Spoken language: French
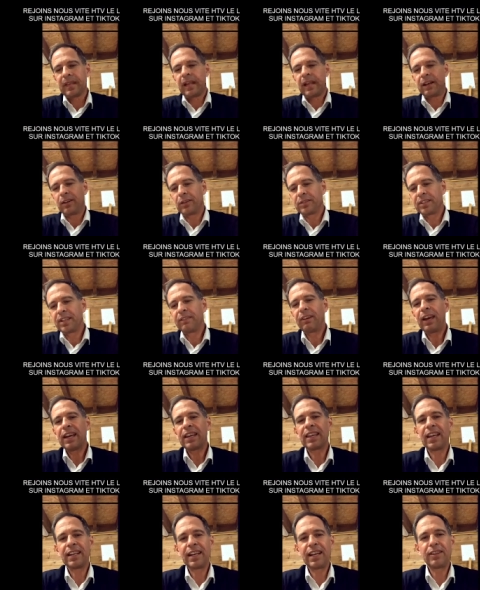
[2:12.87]
Alors c'est
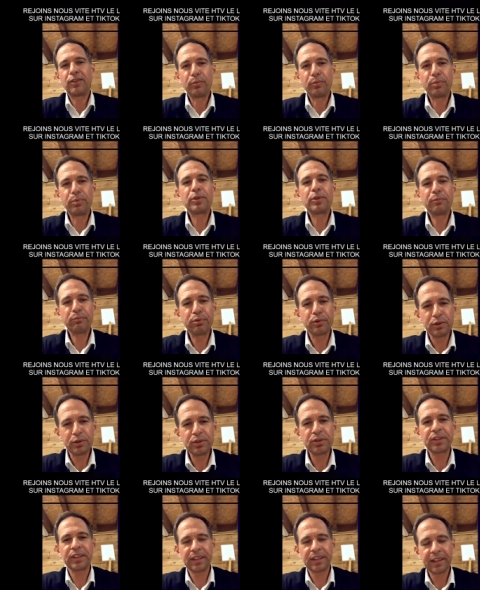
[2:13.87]
vrai qu'il y en a de plus en
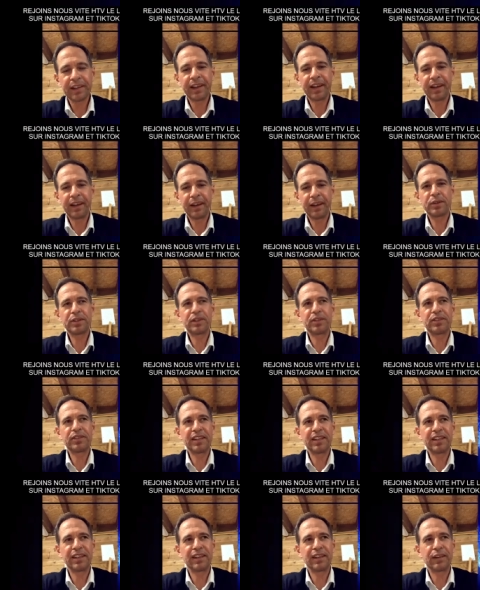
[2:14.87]
plus. Hein, puisque
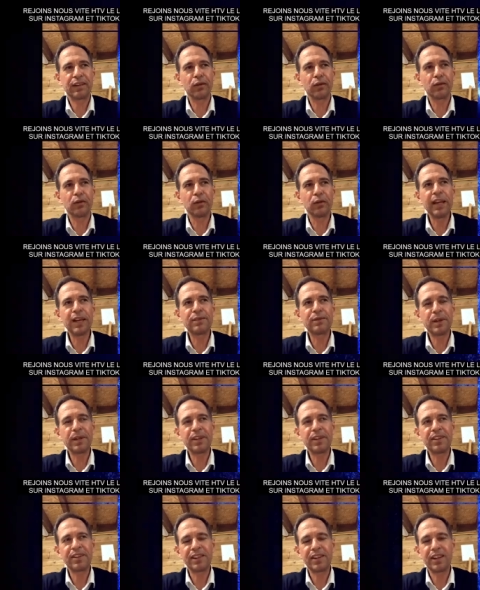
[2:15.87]
le tourisme,
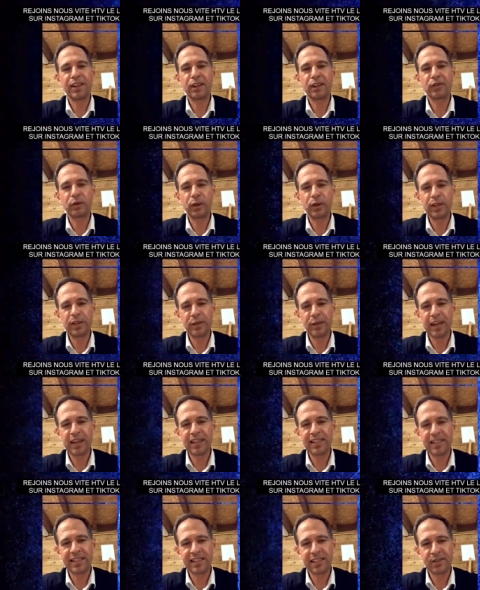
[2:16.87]
maintenant, c'est un tourisme
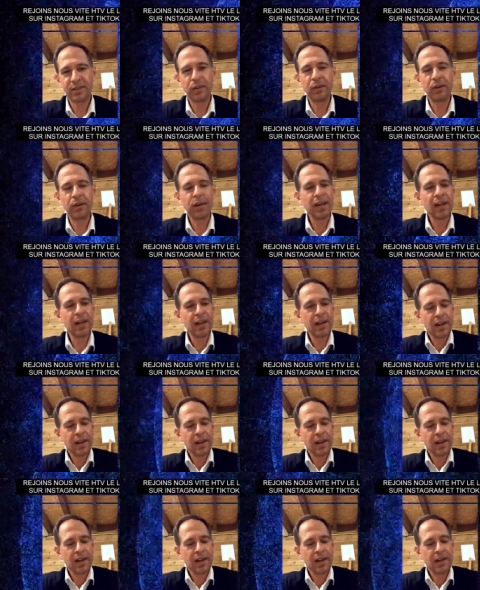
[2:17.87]
quatre saisons.
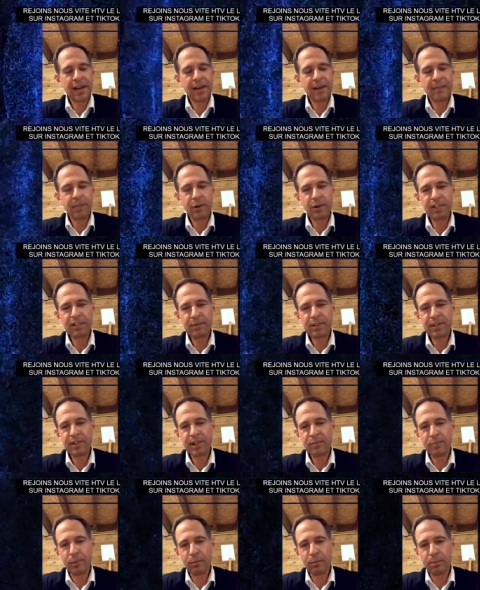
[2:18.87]
On a la
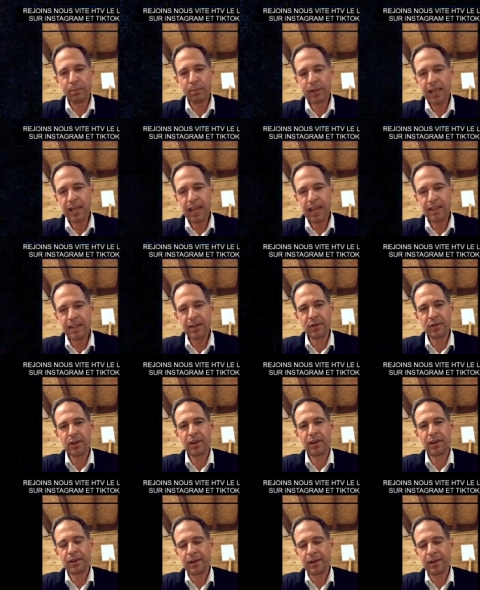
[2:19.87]
proximité de Montpellier,
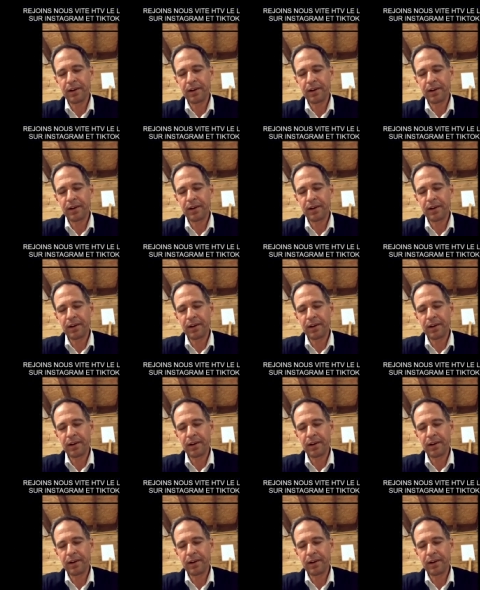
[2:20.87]
donc euh,